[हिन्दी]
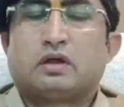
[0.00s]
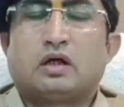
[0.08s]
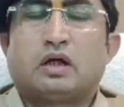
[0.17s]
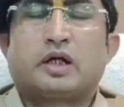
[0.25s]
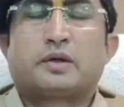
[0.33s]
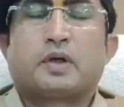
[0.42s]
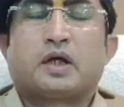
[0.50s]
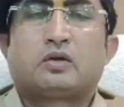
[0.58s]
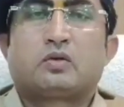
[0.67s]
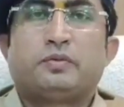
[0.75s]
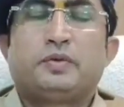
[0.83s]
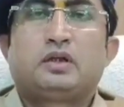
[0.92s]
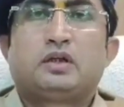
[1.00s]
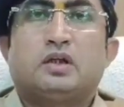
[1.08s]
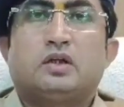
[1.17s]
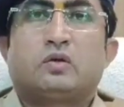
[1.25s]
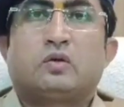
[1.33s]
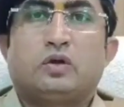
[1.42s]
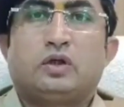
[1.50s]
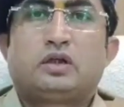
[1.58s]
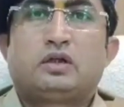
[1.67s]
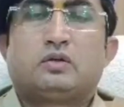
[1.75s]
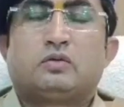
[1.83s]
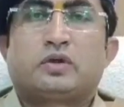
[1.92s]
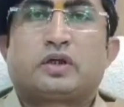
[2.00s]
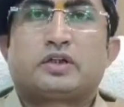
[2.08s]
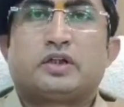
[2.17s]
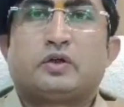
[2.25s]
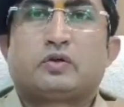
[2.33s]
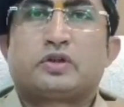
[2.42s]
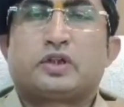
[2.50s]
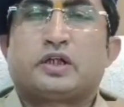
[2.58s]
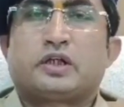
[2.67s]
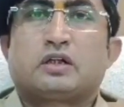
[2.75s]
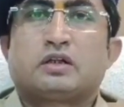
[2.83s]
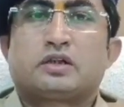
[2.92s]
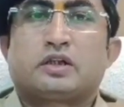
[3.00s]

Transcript: अनेक पाल को भी गोली उनके सीने को चीर